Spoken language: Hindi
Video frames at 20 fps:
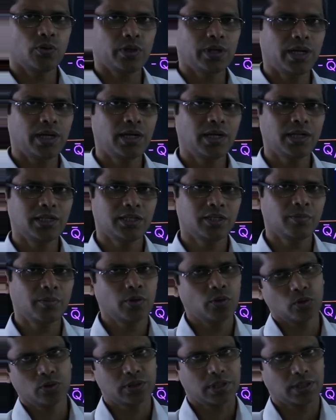ओरिएंटेशन
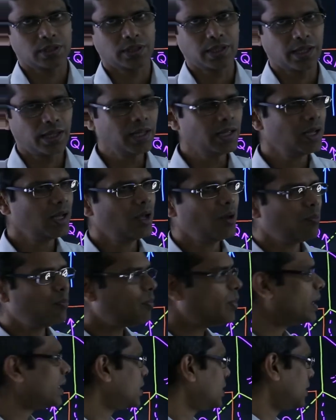में हो सकते हैं
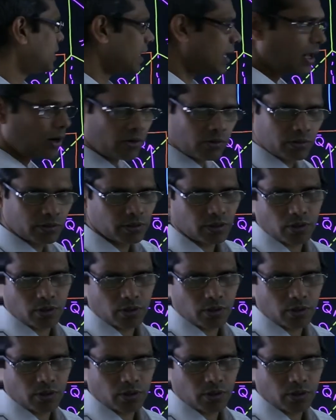बट दे आर ऑन